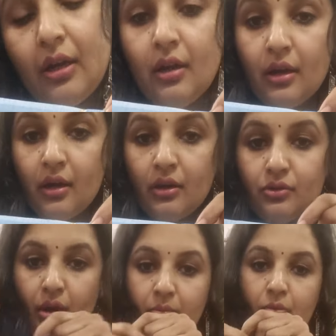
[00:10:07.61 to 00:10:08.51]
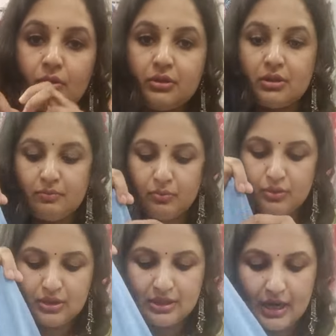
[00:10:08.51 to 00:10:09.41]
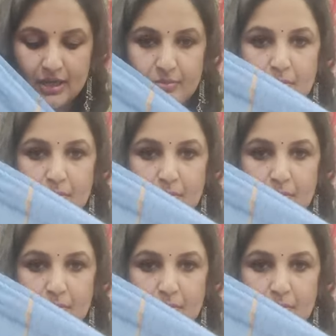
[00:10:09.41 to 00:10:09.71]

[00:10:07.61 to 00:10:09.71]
है जो आपको इस पूरी साड़ी